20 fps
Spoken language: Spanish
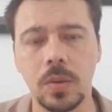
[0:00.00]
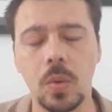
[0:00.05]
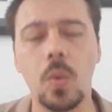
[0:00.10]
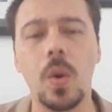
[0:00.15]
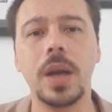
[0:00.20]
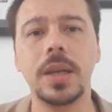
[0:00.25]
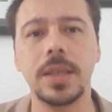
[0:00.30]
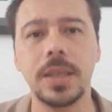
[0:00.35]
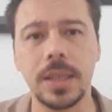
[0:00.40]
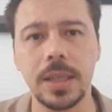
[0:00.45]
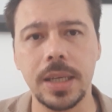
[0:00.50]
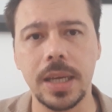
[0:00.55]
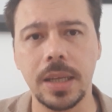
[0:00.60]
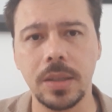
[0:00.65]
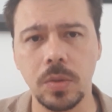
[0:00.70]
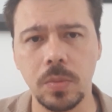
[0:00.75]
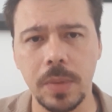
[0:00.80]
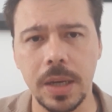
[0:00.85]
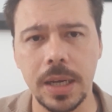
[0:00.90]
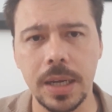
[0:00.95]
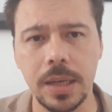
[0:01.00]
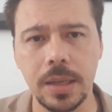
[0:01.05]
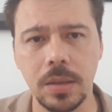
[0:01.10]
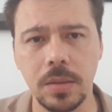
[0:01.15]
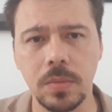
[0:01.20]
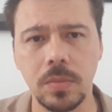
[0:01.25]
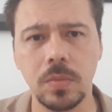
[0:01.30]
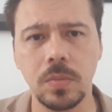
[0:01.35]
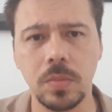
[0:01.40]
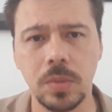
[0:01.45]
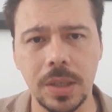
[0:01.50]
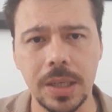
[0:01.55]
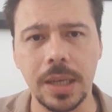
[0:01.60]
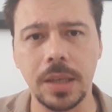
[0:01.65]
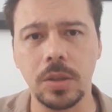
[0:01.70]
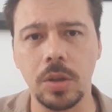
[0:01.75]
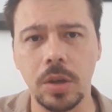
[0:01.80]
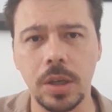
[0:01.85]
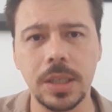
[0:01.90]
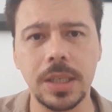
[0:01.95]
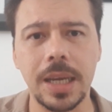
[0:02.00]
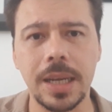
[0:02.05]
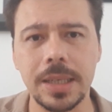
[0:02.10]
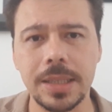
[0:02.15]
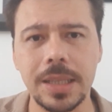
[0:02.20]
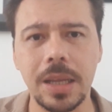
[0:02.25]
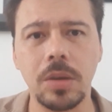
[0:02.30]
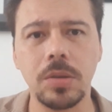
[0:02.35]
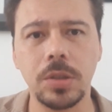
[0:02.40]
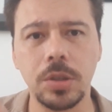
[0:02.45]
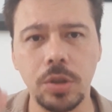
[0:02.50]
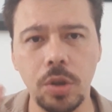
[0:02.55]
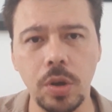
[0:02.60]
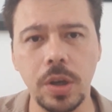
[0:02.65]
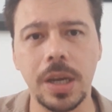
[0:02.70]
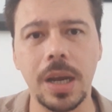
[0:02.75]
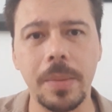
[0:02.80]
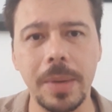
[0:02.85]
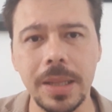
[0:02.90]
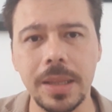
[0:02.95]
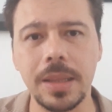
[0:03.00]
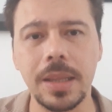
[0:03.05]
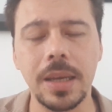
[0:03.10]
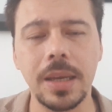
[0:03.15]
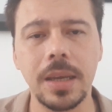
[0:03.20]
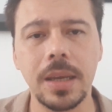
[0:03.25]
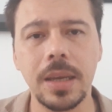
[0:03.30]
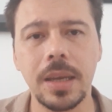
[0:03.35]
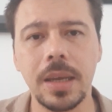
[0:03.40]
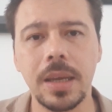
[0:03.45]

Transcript: ¿Cuál dignidad humana en sectores que han estado históricamente